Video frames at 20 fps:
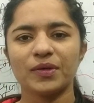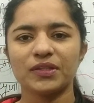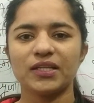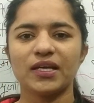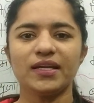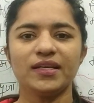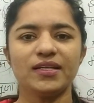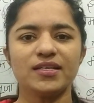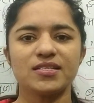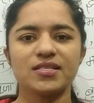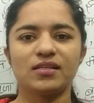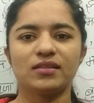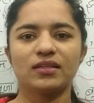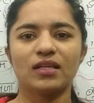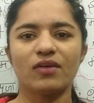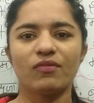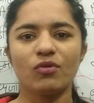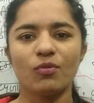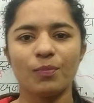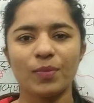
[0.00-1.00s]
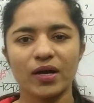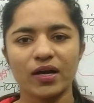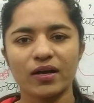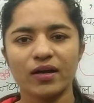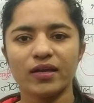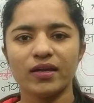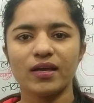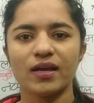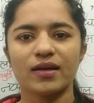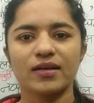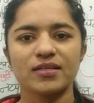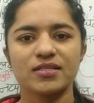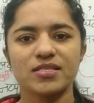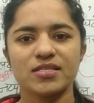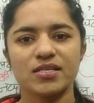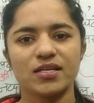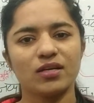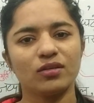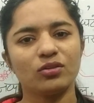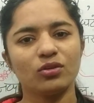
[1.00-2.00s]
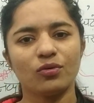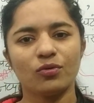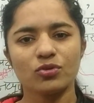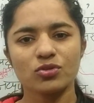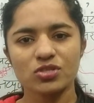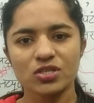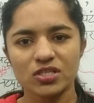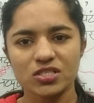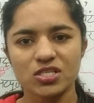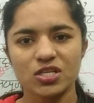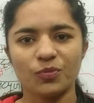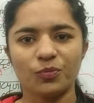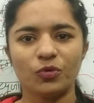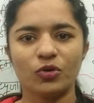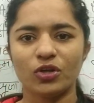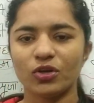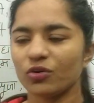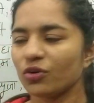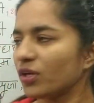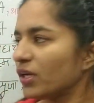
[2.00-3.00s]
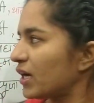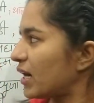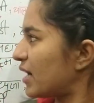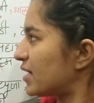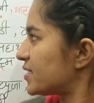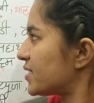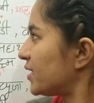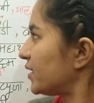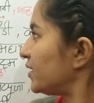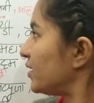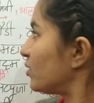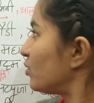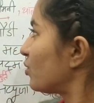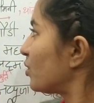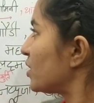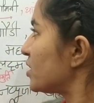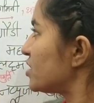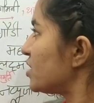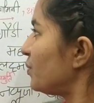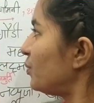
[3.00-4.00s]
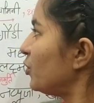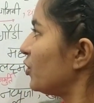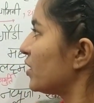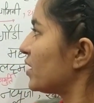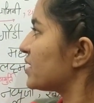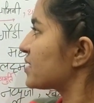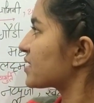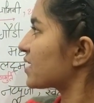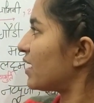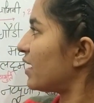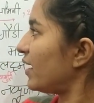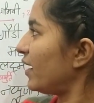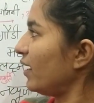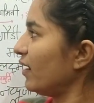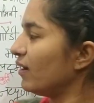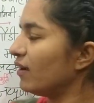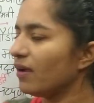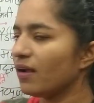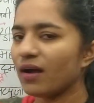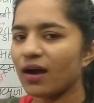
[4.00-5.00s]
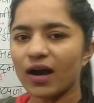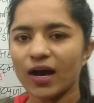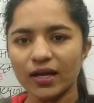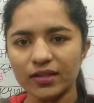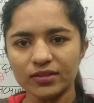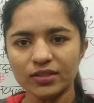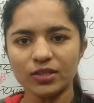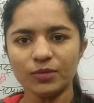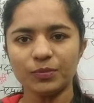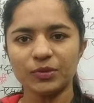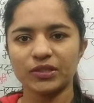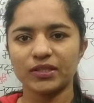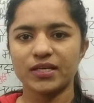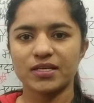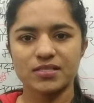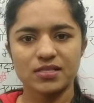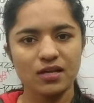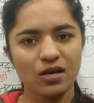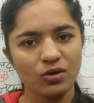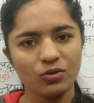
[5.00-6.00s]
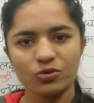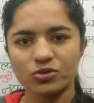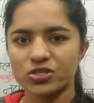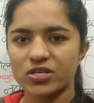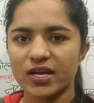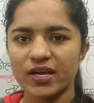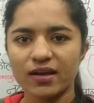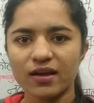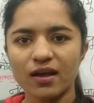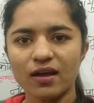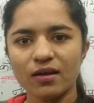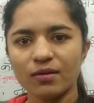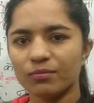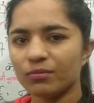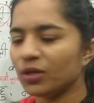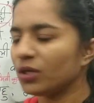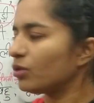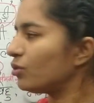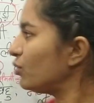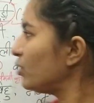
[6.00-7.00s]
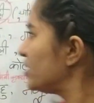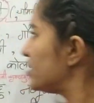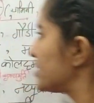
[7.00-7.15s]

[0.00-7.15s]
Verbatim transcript: पता ही नहीं चलता वो पक गई या कच्ची है तो उस कच्ची पूड़ी को ही खा जाते हैं तो कच्ची पूड़ी किसका है आंध्र प्रदेश का हो जाएगा बिल्कुल